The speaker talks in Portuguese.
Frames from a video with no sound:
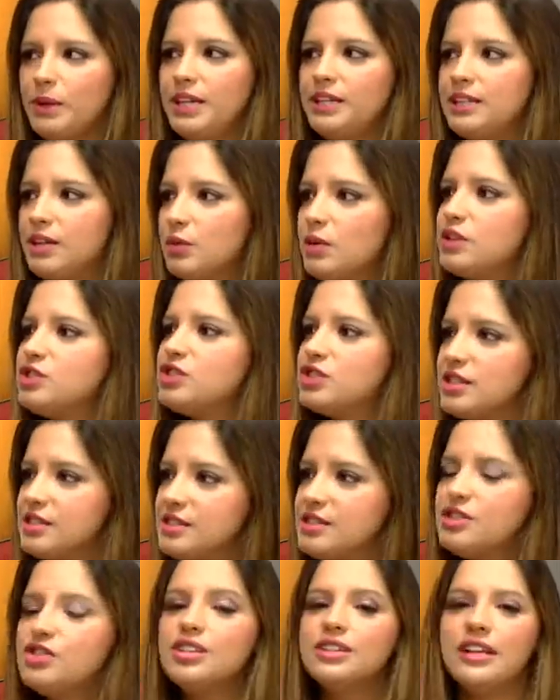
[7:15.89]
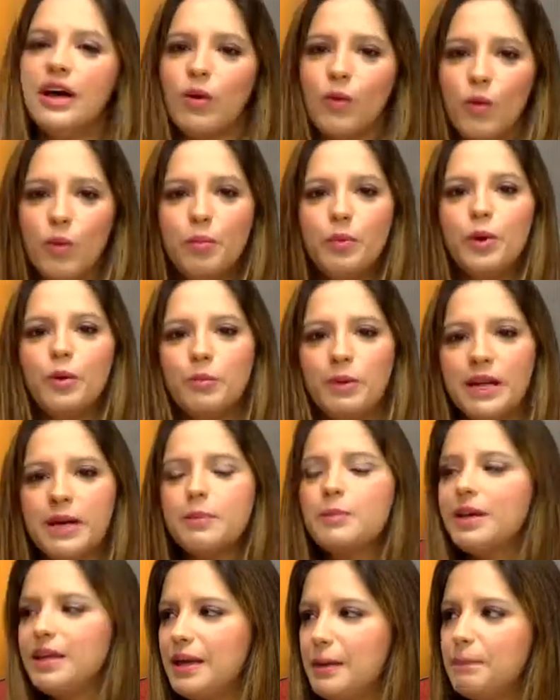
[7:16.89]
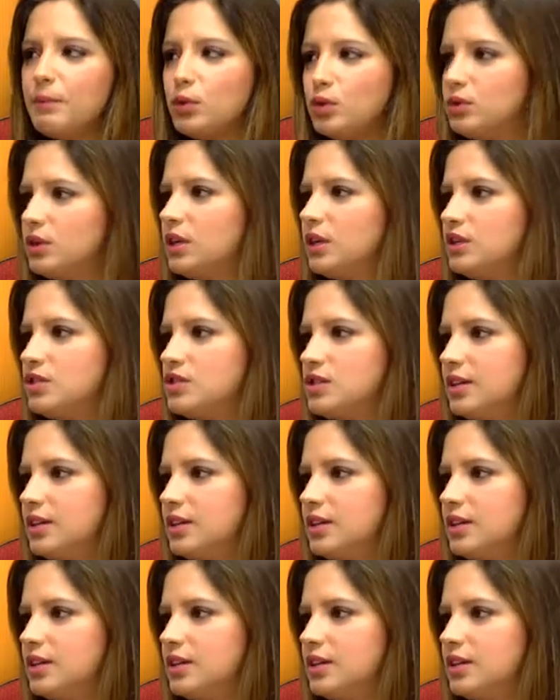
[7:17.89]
Então, a chance de dar algum problema aí é muito grande. Né?